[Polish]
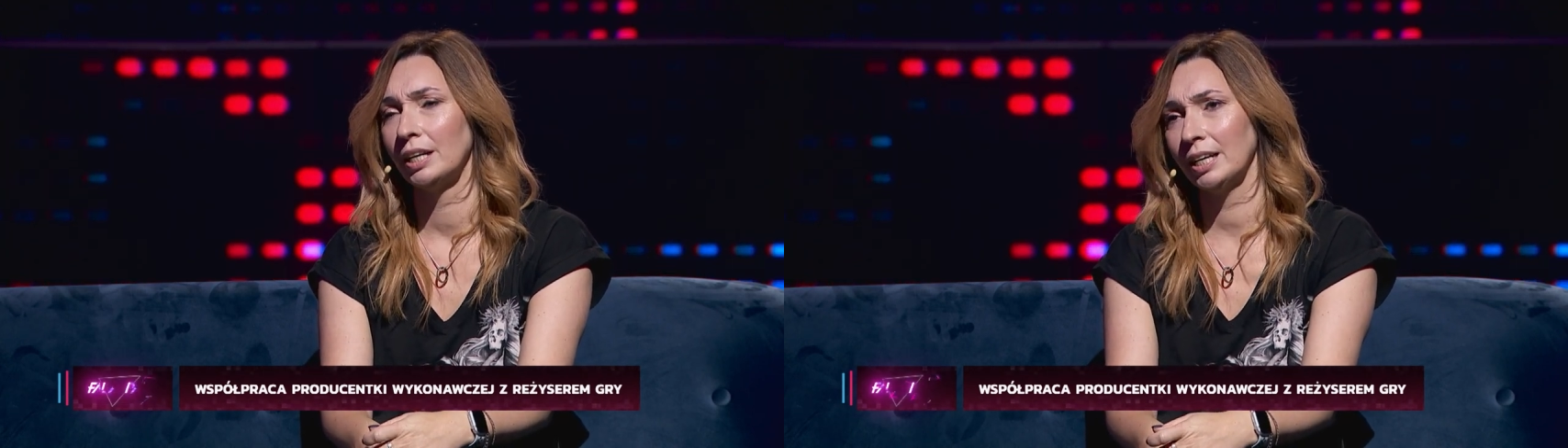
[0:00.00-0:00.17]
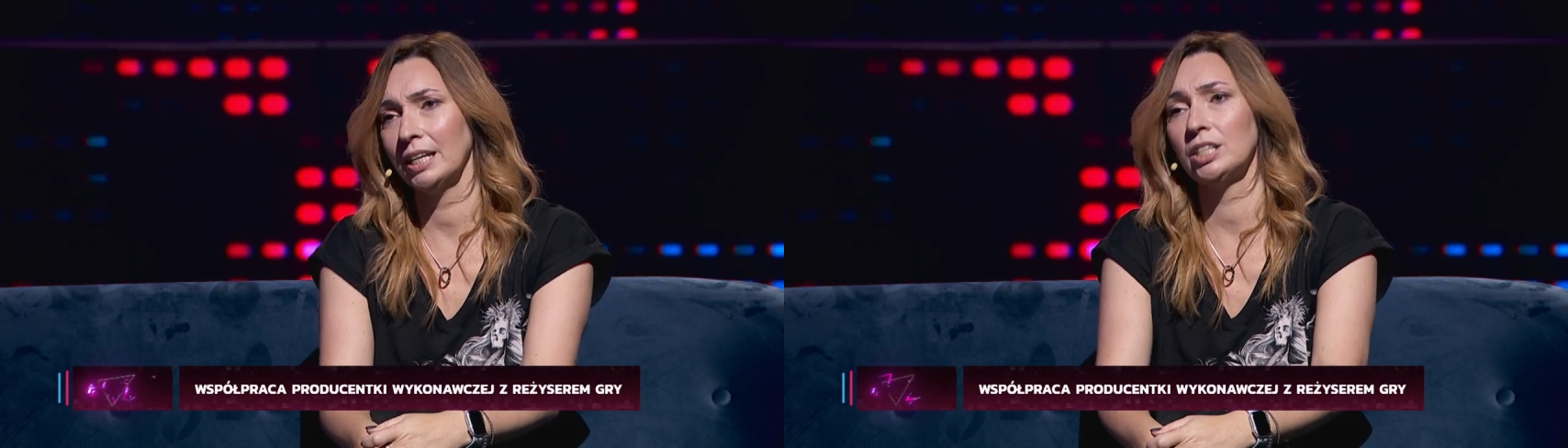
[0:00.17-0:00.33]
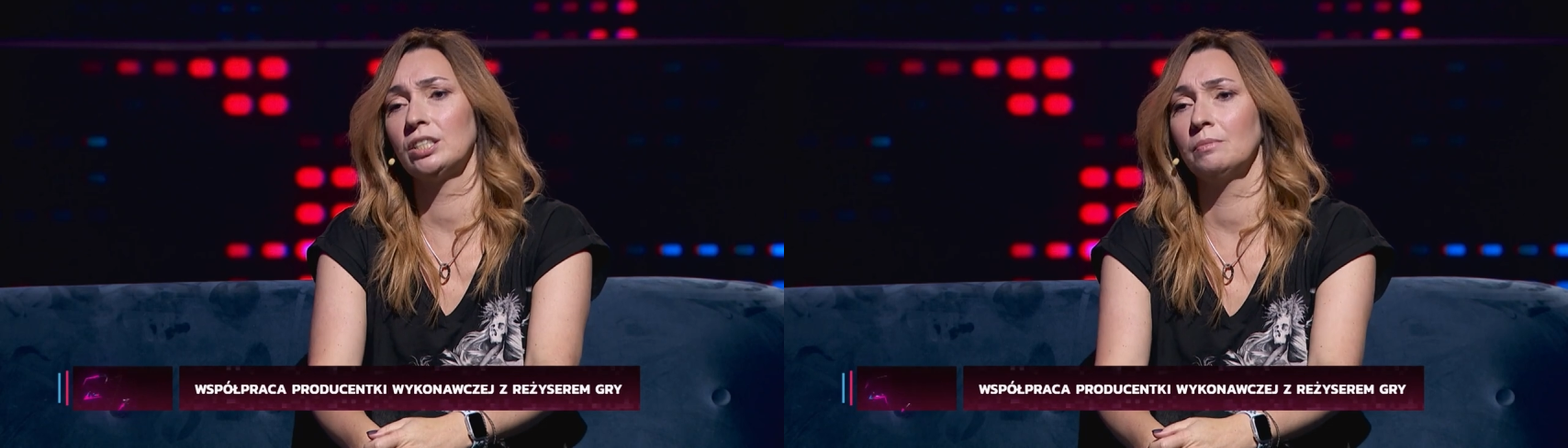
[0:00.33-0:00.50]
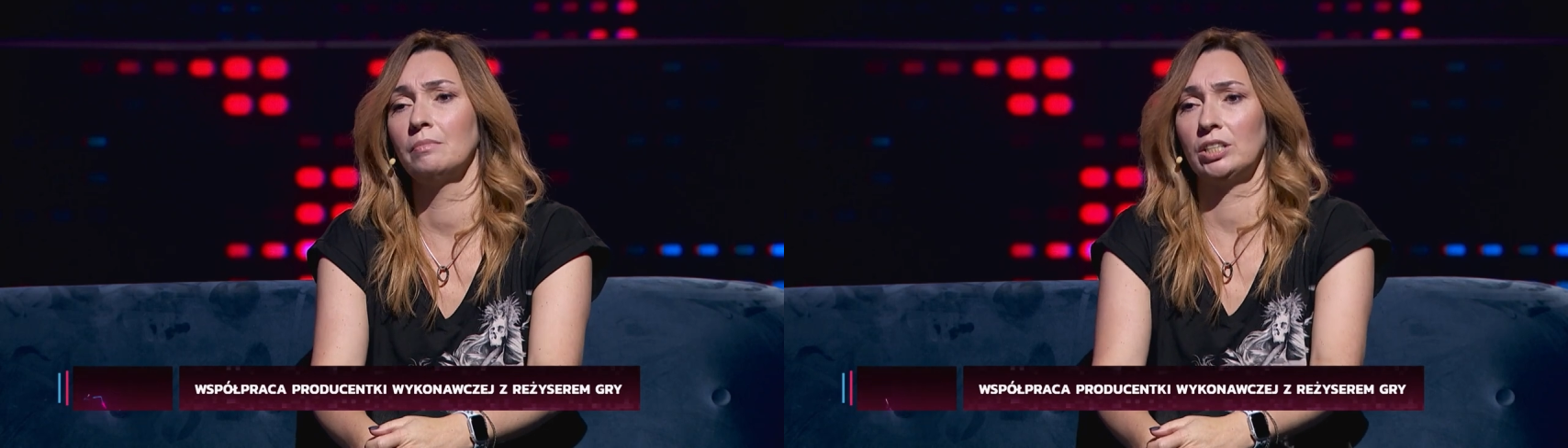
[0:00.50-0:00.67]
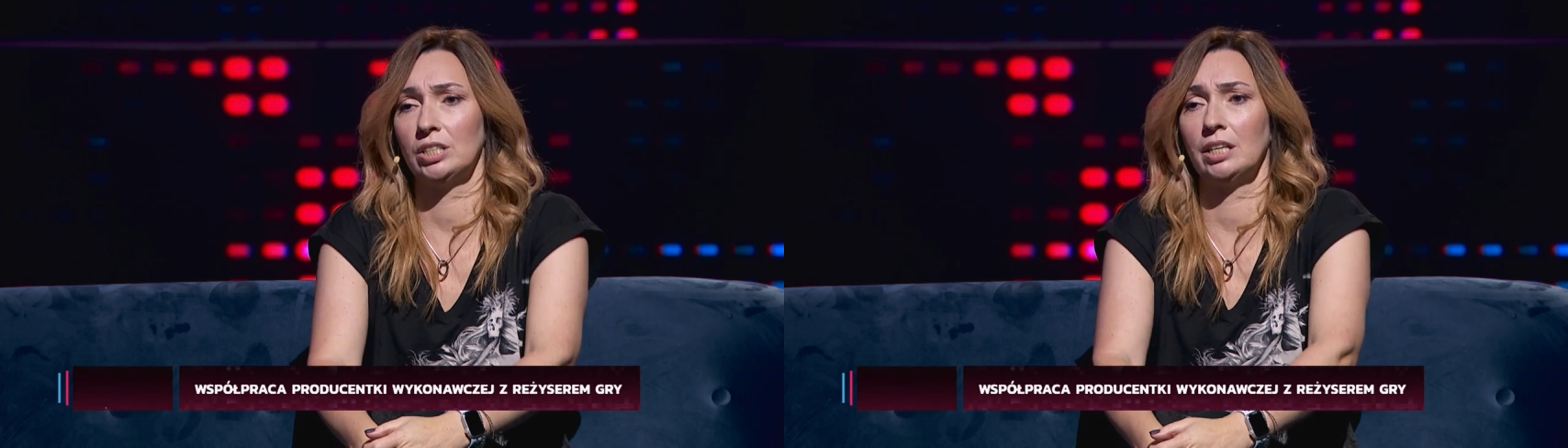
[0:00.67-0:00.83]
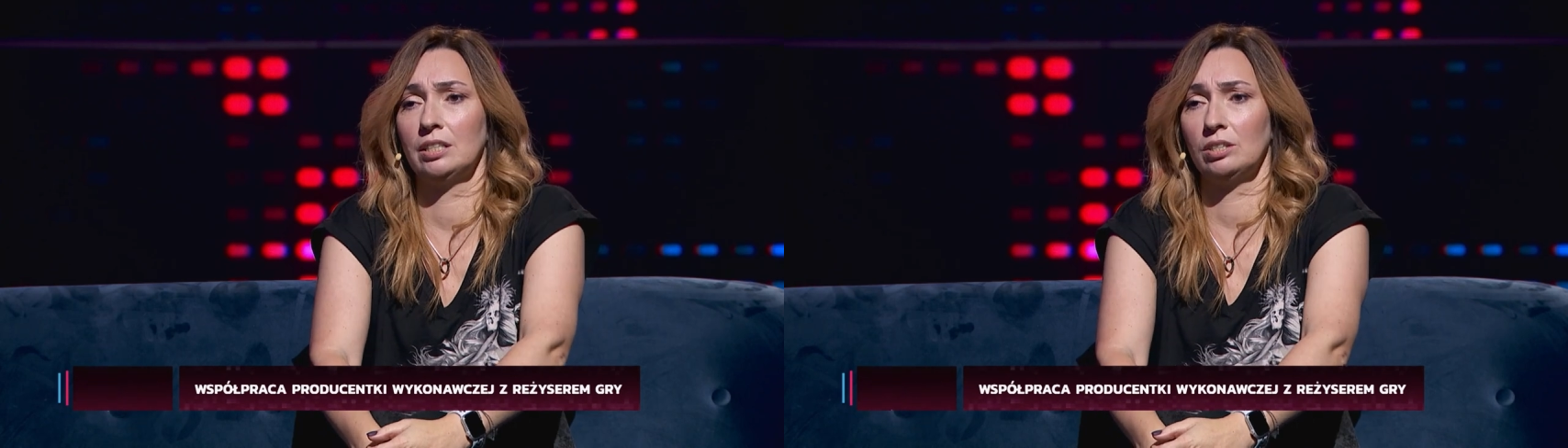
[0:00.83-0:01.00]
każdy ma
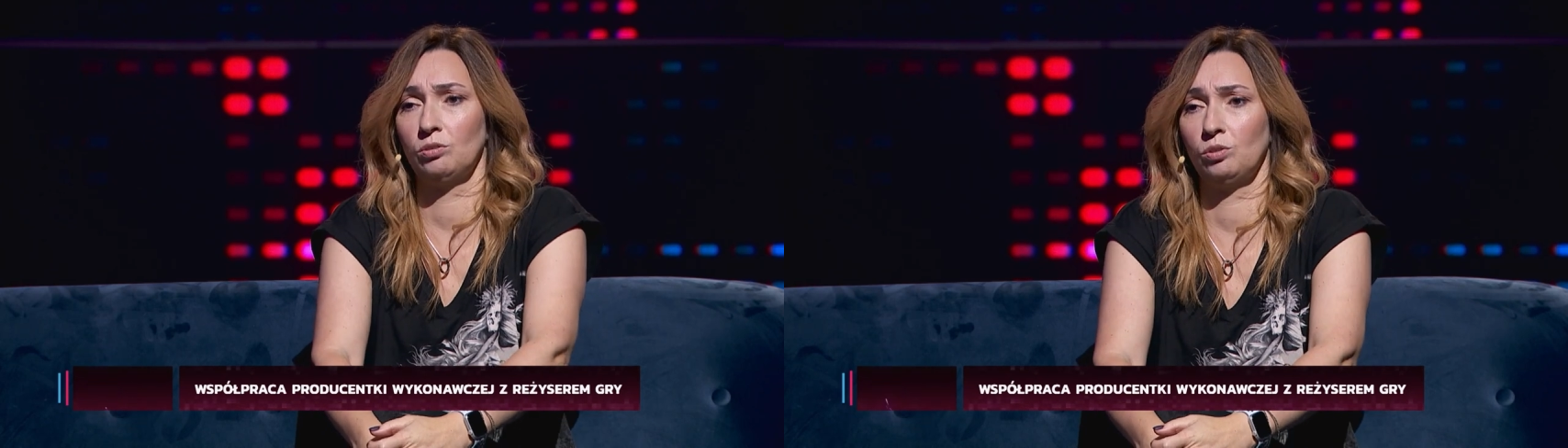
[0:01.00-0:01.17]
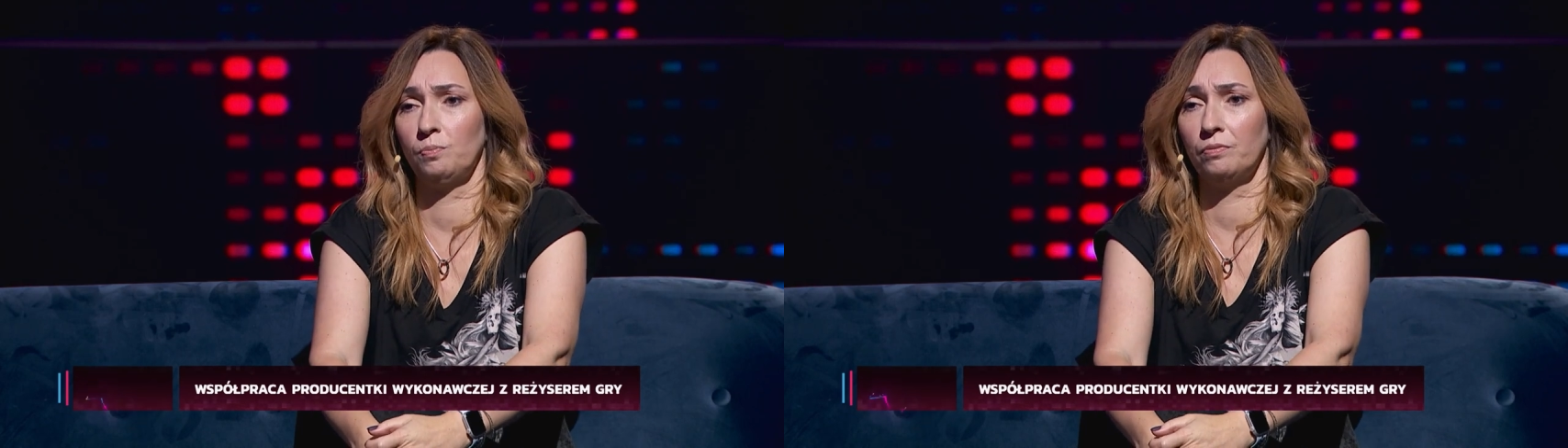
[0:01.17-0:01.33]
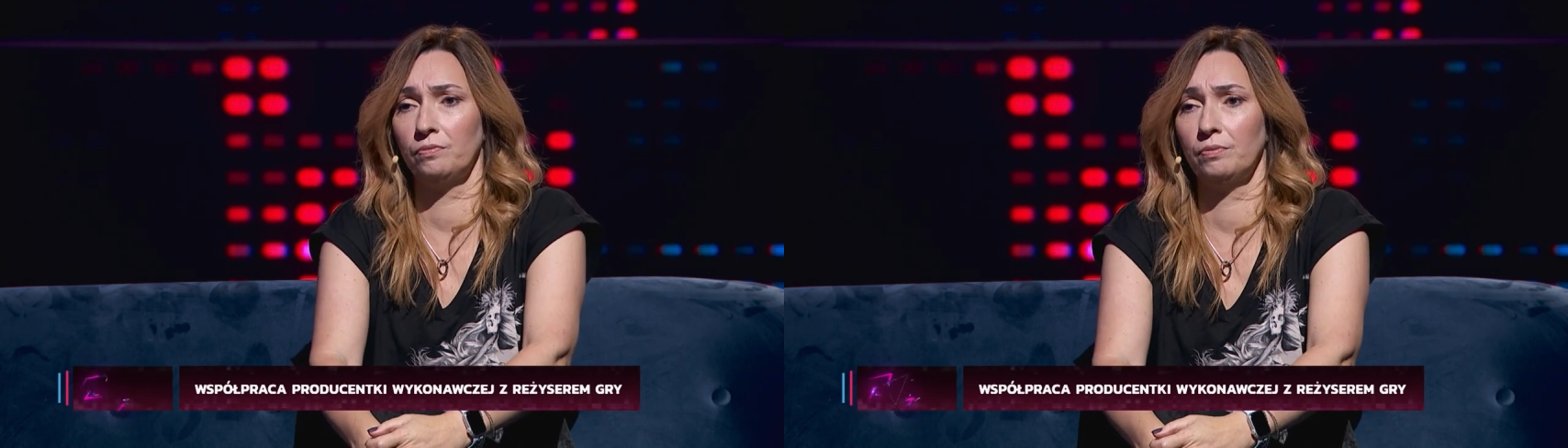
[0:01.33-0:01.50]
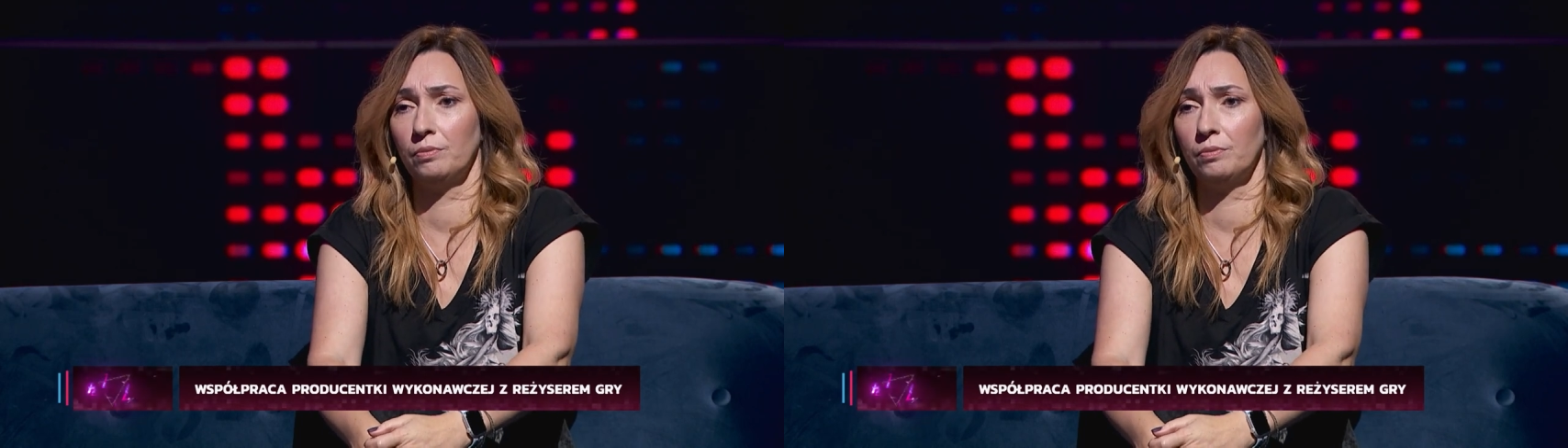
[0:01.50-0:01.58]
szansę coś po